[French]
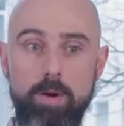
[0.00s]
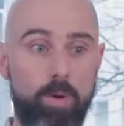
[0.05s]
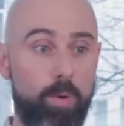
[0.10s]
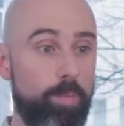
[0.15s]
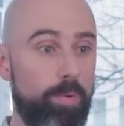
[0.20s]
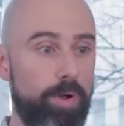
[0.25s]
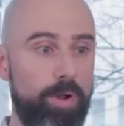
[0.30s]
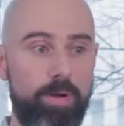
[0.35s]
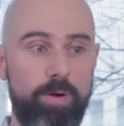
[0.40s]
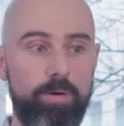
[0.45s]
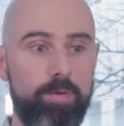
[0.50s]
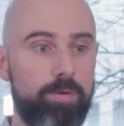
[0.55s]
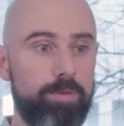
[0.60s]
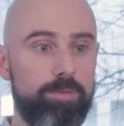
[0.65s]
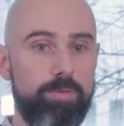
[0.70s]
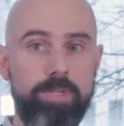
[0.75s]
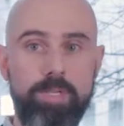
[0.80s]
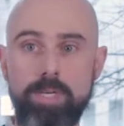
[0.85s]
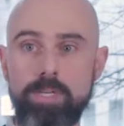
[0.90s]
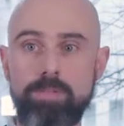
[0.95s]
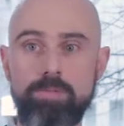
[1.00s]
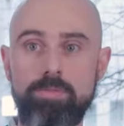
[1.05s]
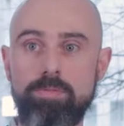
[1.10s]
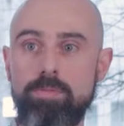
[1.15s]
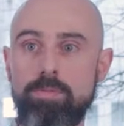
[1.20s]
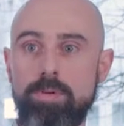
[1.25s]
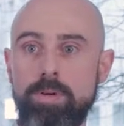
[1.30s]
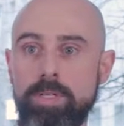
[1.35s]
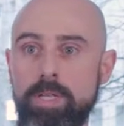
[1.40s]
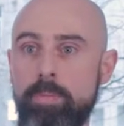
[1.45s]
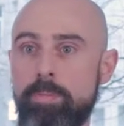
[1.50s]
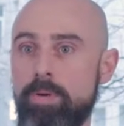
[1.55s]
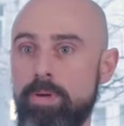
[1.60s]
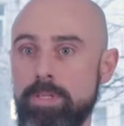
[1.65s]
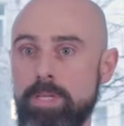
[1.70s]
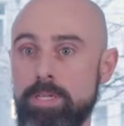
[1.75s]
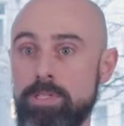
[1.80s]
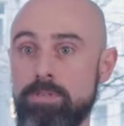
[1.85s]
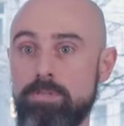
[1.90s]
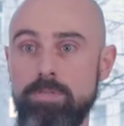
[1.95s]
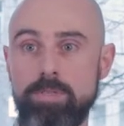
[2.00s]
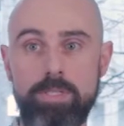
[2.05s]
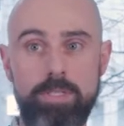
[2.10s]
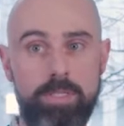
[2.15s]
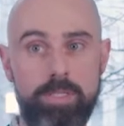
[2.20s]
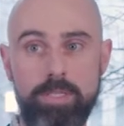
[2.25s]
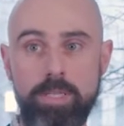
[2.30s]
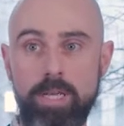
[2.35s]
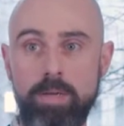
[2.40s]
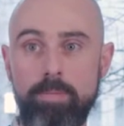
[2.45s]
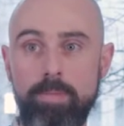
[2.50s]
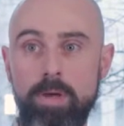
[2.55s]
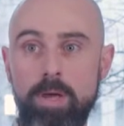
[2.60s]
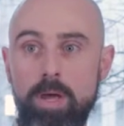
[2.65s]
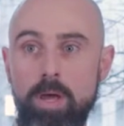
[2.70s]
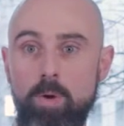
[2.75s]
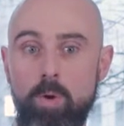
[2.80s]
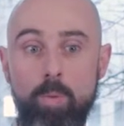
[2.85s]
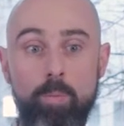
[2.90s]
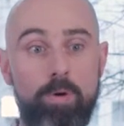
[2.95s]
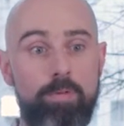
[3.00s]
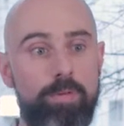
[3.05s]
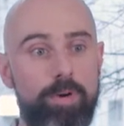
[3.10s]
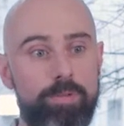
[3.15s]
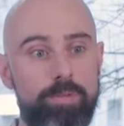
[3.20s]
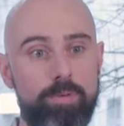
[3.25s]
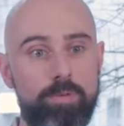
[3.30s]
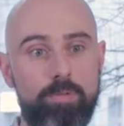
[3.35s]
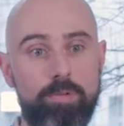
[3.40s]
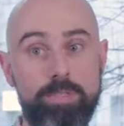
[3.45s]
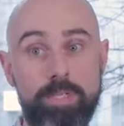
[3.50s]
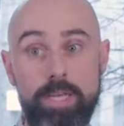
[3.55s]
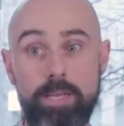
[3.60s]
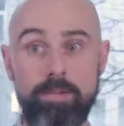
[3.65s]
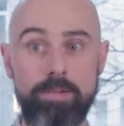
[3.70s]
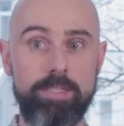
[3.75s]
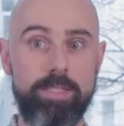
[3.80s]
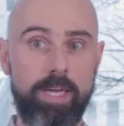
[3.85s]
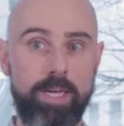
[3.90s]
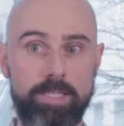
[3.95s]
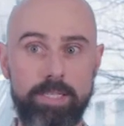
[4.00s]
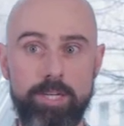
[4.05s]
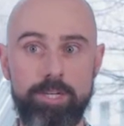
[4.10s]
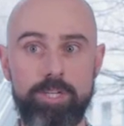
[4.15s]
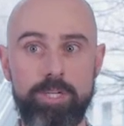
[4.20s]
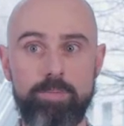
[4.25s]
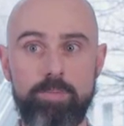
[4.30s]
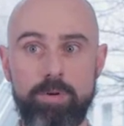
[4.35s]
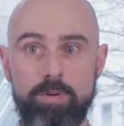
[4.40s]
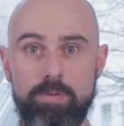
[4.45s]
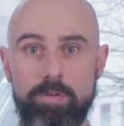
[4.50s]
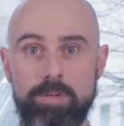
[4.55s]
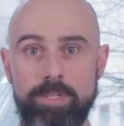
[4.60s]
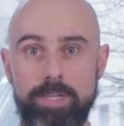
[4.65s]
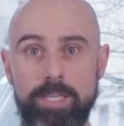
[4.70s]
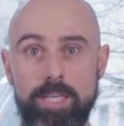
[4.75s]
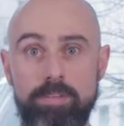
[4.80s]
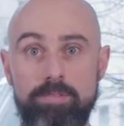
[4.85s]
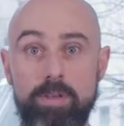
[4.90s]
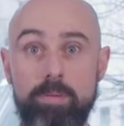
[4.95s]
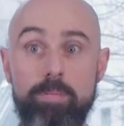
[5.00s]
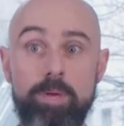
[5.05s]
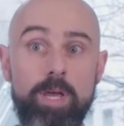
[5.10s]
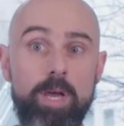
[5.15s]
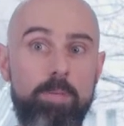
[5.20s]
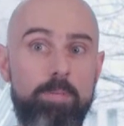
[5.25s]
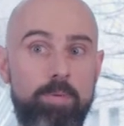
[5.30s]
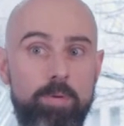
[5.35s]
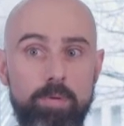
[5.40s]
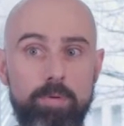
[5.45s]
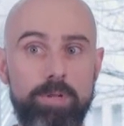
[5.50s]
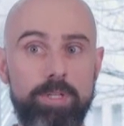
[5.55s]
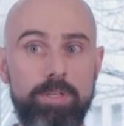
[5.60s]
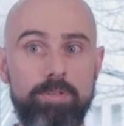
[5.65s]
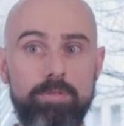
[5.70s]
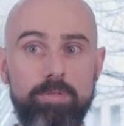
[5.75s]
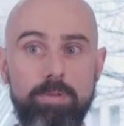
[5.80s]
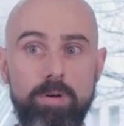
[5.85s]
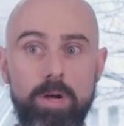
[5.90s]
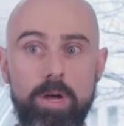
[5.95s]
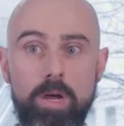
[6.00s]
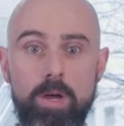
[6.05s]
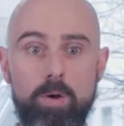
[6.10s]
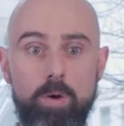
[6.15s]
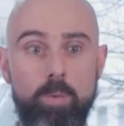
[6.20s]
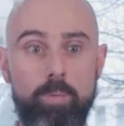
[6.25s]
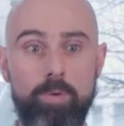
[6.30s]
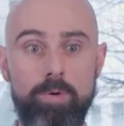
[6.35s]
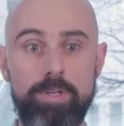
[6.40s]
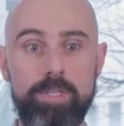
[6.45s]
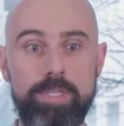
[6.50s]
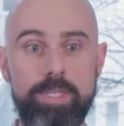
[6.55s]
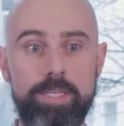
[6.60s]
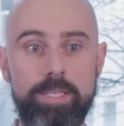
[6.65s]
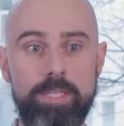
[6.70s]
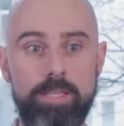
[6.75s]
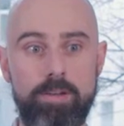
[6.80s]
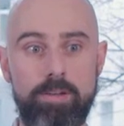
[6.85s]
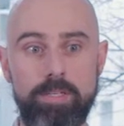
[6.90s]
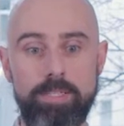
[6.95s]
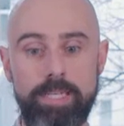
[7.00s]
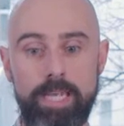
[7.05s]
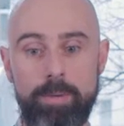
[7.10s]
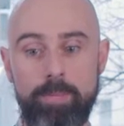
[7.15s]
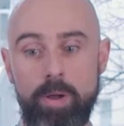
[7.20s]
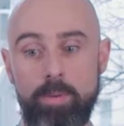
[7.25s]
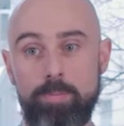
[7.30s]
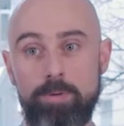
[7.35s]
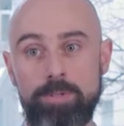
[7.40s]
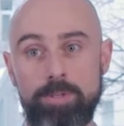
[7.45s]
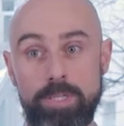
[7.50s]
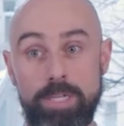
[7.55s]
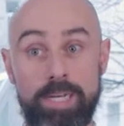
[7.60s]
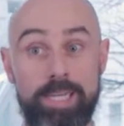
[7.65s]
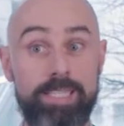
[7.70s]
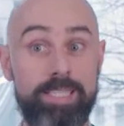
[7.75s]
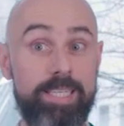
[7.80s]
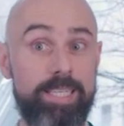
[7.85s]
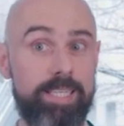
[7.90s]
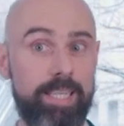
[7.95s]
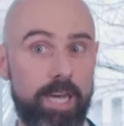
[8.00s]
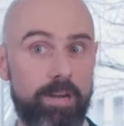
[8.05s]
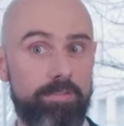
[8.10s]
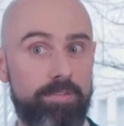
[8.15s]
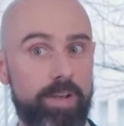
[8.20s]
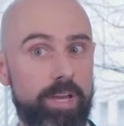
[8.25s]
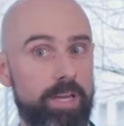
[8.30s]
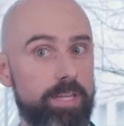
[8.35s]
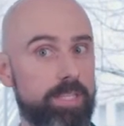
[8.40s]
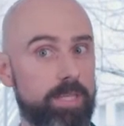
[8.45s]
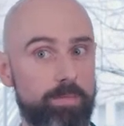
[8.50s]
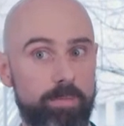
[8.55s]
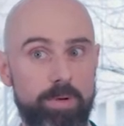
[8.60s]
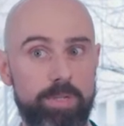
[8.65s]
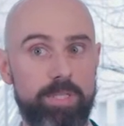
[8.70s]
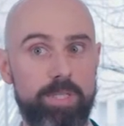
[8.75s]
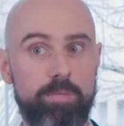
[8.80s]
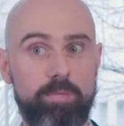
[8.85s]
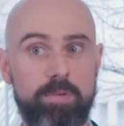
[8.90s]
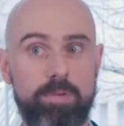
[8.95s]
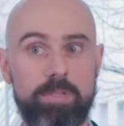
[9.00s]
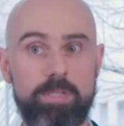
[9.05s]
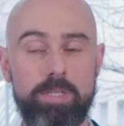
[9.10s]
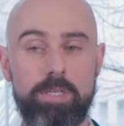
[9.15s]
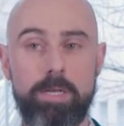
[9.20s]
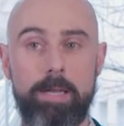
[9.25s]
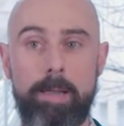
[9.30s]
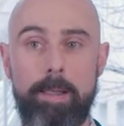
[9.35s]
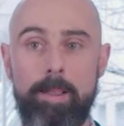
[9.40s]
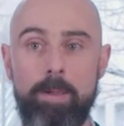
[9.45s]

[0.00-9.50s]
On peut aller en consultation, en implantation de système On peut faire du conseil en stratégie pour conseiller des VP à plus haut niveau. On peut aussi se lancer après plus en analytique d'affaires. C'est possible aussi.